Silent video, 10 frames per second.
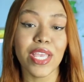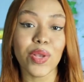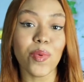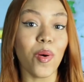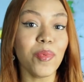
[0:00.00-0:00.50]

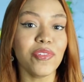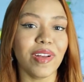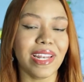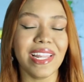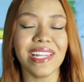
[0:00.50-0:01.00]
E como eu
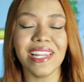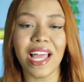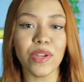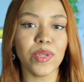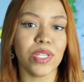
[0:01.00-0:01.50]
falei
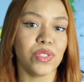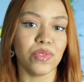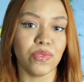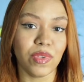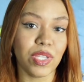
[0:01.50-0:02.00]
lá no
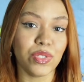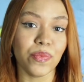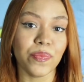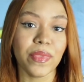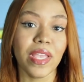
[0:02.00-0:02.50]
início do vídeo,